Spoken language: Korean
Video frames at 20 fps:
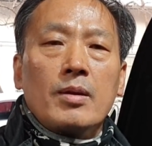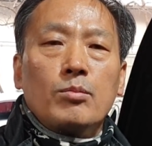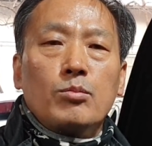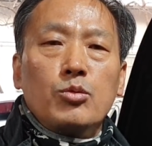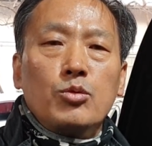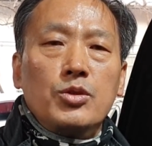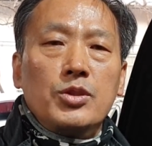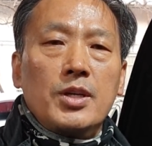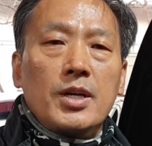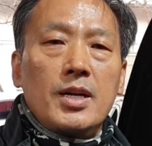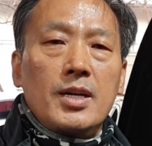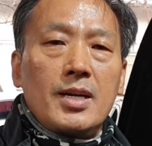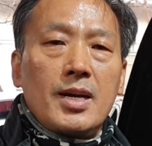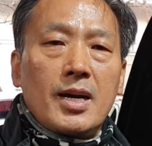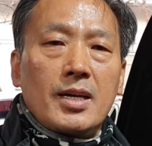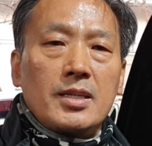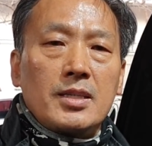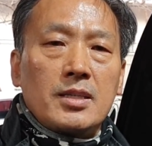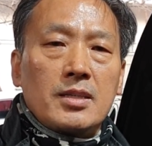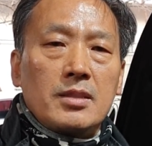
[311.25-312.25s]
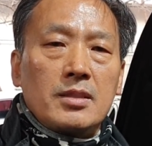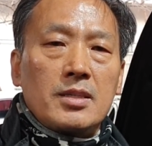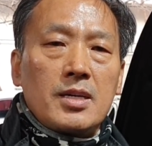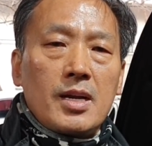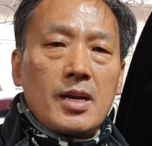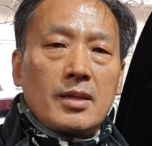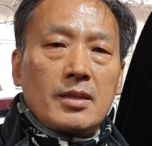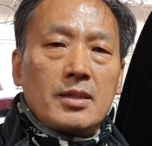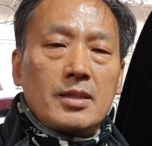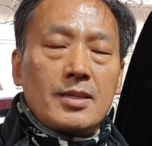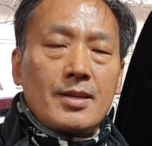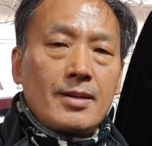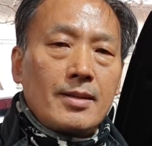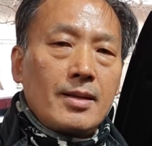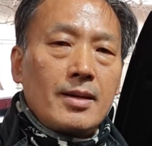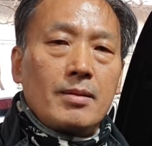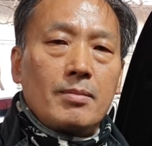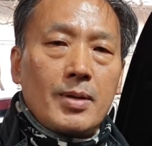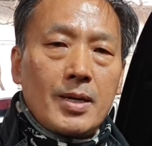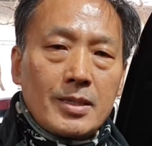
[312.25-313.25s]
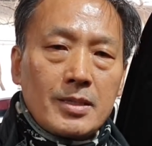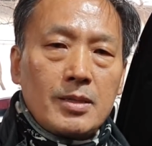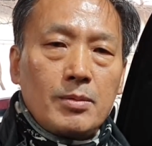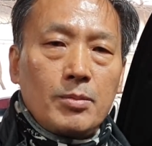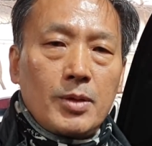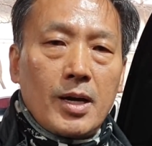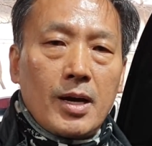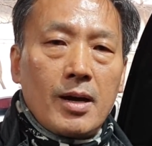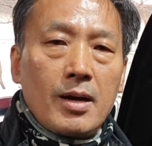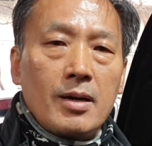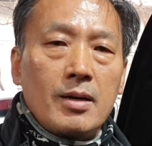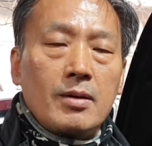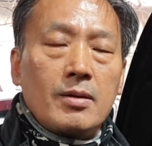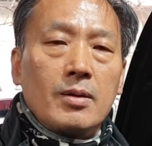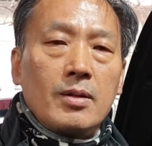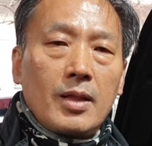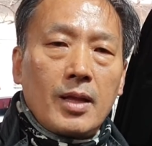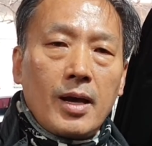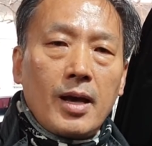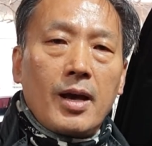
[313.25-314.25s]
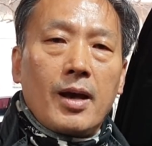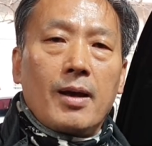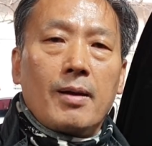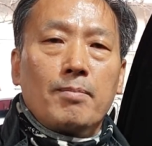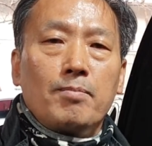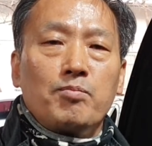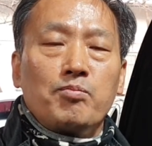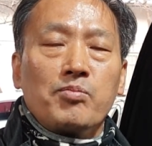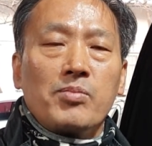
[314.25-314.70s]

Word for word: 문제를 야기시킨 차량들이 상당히 많습니다 그런데